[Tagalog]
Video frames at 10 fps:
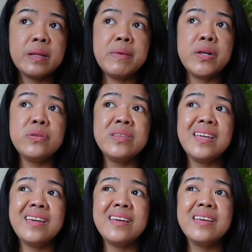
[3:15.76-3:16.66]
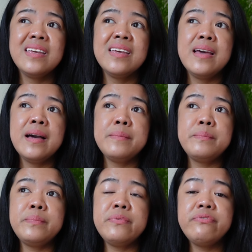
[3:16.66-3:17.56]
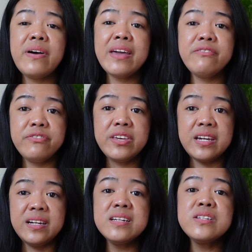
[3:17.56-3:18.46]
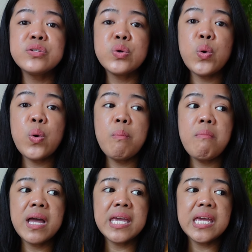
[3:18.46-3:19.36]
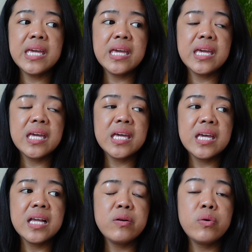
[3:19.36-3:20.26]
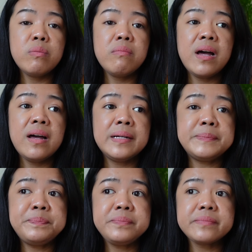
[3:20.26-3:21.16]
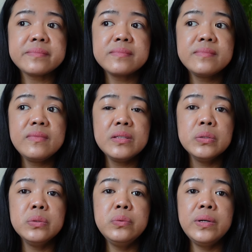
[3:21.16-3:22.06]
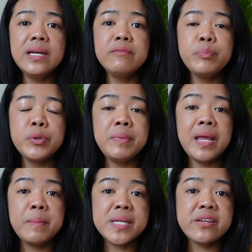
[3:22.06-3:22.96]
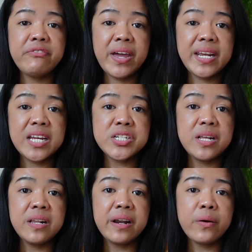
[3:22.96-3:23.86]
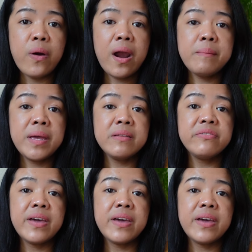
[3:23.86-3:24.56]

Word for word: Meron ding 5 years kung magiging, kung ma- walang problema sa financial requirement